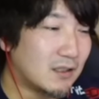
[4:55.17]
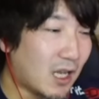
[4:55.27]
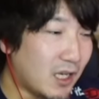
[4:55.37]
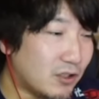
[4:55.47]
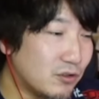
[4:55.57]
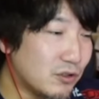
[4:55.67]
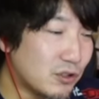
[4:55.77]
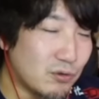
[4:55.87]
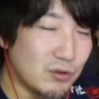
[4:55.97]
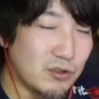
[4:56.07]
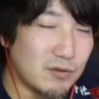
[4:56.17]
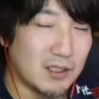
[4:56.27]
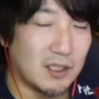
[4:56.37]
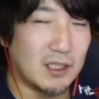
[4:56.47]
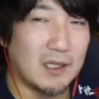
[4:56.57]
対空昇竜出
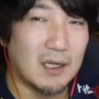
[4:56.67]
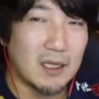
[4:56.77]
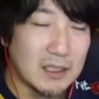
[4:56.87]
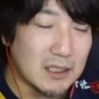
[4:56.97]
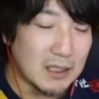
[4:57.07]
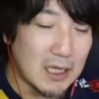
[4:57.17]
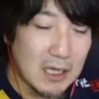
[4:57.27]
さなきゃいけない、